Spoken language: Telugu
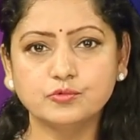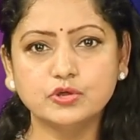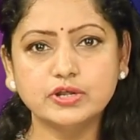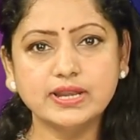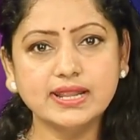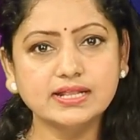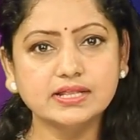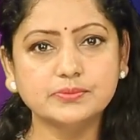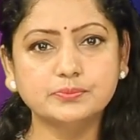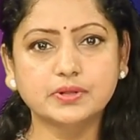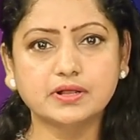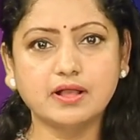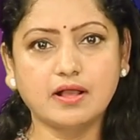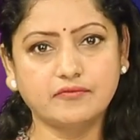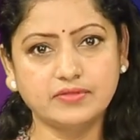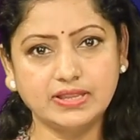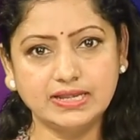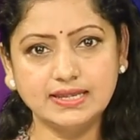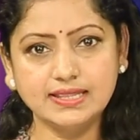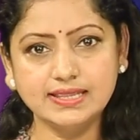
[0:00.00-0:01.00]

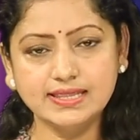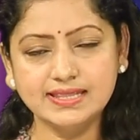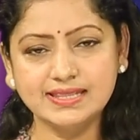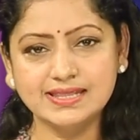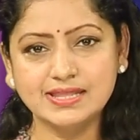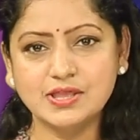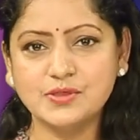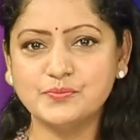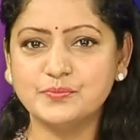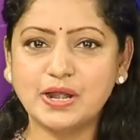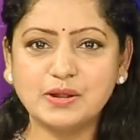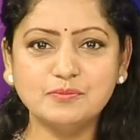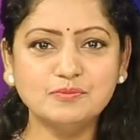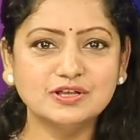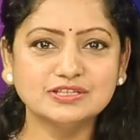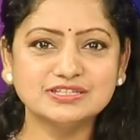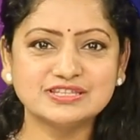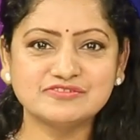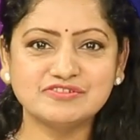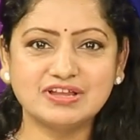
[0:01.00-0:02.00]
ఊరేగింపుగా వెళ్ళి
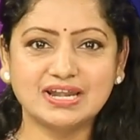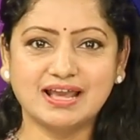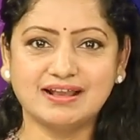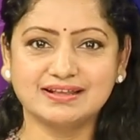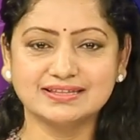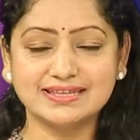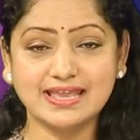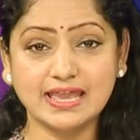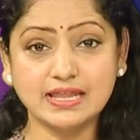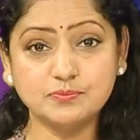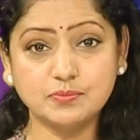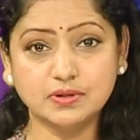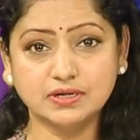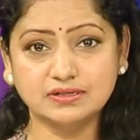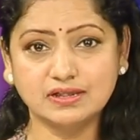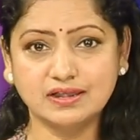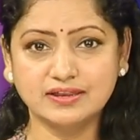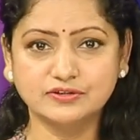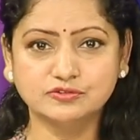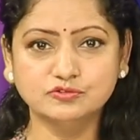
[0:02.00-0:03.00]
బ్రహ్మోత్సవాల
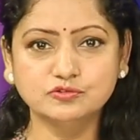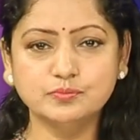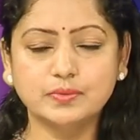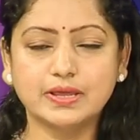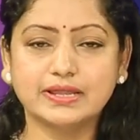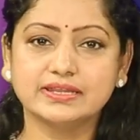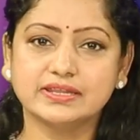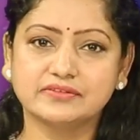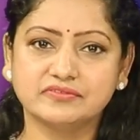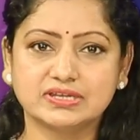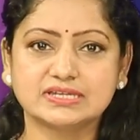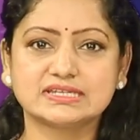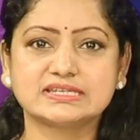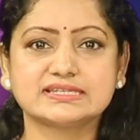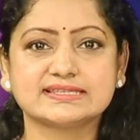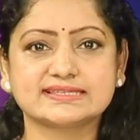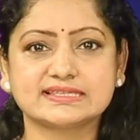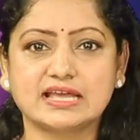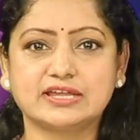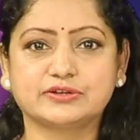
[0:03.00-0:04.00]
ఏర్పాట్లను
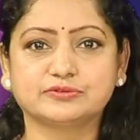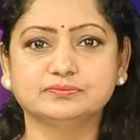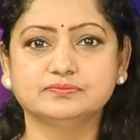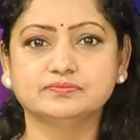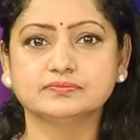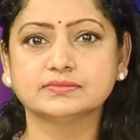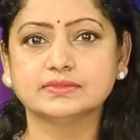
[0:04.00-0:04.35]
పర్యవేక్షిస్తారు